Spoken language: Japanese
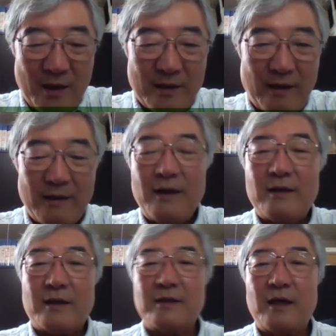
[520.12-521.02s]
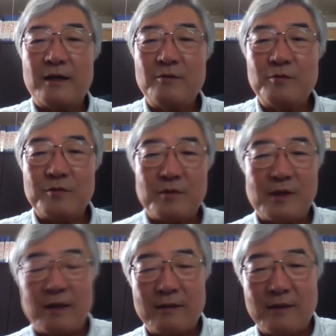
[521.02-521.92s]
多芸多彩の
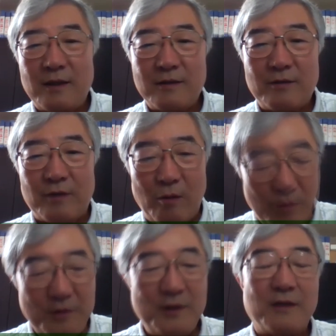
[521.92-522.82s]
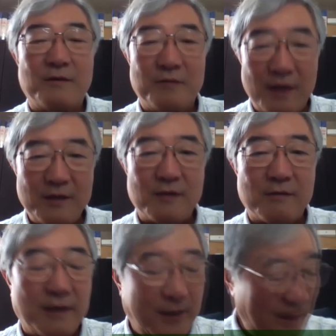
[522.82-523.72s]
作家っていうのは多いんですよね、
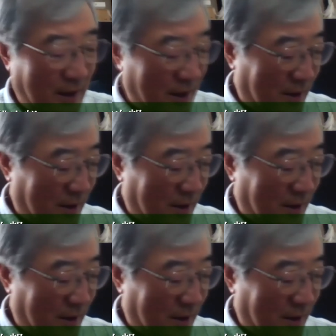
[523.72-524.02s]
実はね。